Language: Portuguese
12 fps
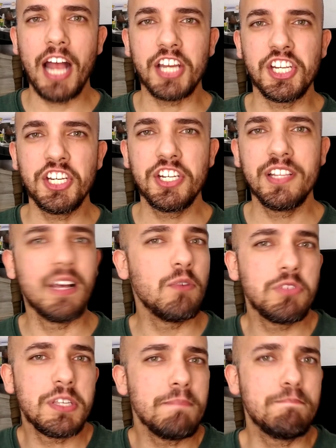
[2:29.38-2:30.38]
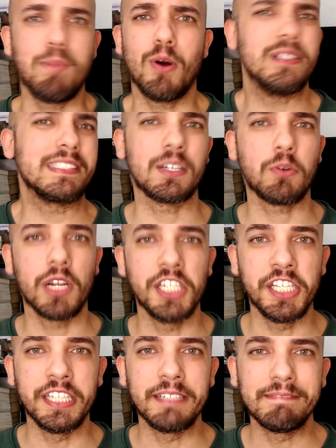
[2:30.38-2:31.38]
a gente não se importa com a
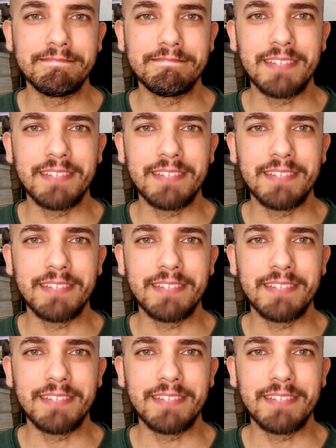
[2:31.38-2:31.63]
Nina.